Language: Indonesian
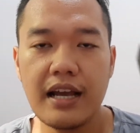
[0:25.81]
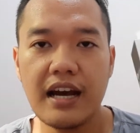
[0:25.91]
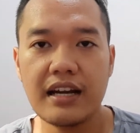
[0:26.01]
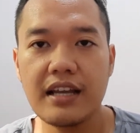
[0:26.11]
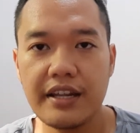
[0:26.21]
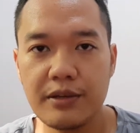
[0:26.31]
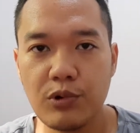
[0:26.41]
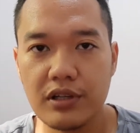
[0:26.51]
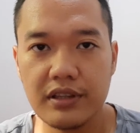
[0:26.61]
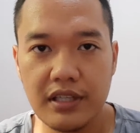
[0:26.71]
harga ini
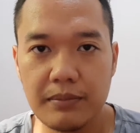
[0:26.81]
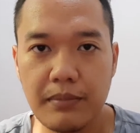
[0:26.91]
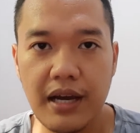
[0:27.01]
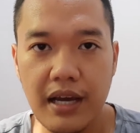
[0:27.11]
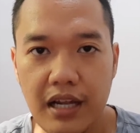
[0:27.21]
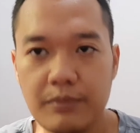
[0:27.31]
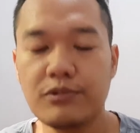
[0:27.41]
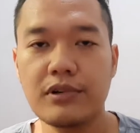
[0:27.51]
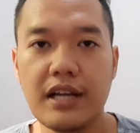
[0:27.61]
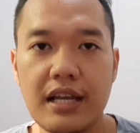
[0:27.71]
worth it, mahal,
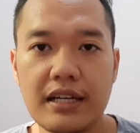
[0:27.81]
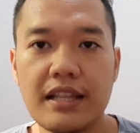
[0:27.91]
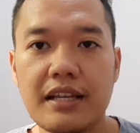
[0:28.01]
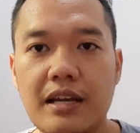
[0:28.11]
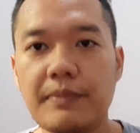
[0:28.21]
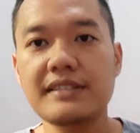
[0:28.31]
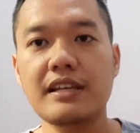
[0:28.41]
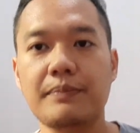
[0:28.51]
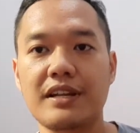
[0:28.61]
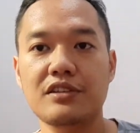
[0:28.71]
murah, dan kenapa
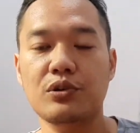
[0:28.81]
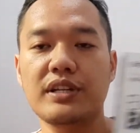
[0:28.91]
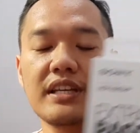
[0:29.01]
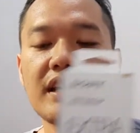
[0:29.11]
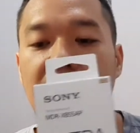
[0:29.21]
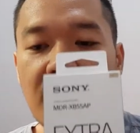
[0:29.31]
saya pilih Sony.